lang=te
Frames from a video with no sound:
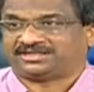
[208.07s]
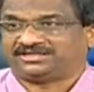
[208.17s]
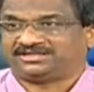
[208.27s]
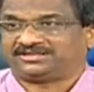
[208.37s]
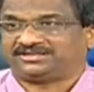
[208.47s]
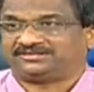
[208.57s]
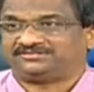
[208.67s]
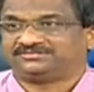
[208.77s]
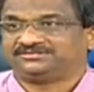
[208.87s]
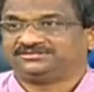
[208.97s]
డిసైడ్
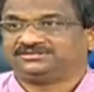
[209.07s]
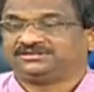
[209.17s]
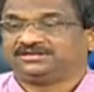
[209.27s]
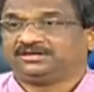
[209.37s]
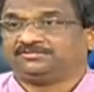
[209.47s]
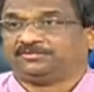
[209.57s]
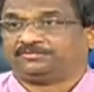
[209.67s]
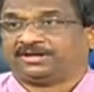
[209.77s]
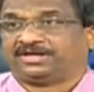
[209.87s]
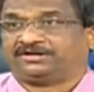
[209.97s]
చేశారు
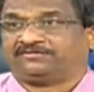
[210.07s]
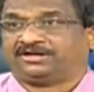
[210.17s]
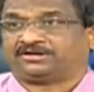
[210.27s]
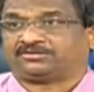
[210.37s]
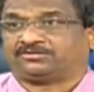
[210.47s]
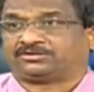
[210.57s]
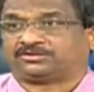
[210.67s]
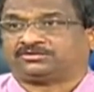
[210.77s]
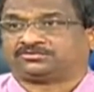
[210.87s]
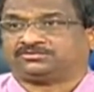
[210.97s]
ముప్పై రెండు వేల
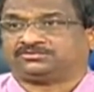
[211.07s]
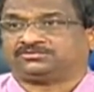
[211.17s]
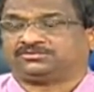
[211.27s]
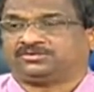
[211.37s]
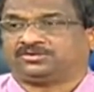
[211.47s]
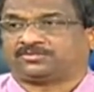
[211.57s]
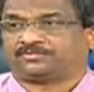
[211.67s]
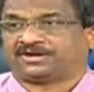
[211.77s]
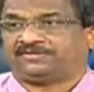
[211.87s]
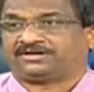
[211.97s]
కోట్లకు ఒక
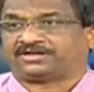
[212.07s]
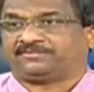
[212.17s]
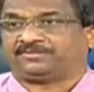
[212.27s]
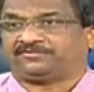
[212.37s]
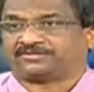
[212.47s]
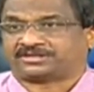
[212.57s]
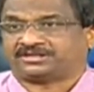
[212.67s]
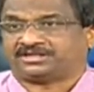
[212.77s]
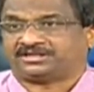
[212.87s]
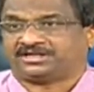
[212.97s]
ప్రైవేట్ కంపెనీ
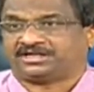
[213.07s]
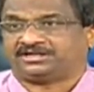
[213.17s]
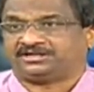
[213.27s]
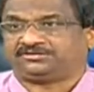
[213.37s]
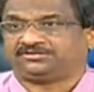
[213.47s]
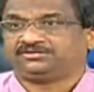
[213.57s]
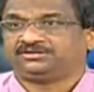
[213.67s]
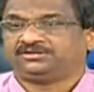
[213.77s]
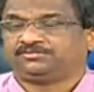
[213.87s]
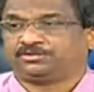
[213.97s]
వస్తుంది అదానియో
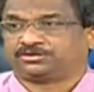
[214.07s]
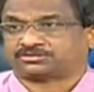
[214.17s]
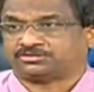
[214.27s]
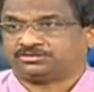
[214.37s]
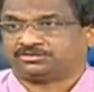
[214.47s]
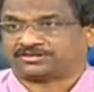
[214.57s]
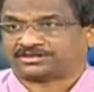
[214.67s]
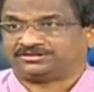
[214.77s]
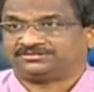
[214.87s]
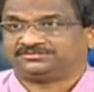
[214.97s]
పోస్కోనో
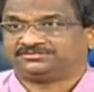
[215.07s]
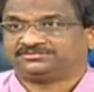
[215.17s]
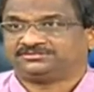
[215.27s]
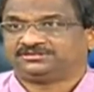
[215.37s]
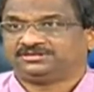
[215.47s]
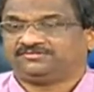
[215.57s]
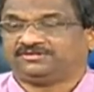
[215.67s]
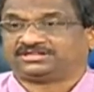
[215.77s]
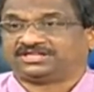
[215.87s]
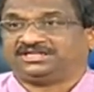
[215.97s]
వస్తాడు
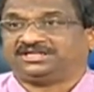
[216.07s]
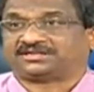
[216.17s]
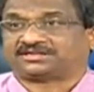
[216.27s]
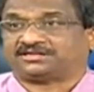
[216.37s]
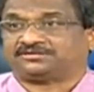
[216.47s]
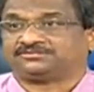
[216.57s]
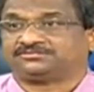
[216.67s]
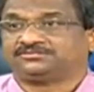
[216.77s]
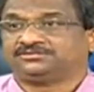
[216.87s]
వచ్చి ఏం చేస్తారు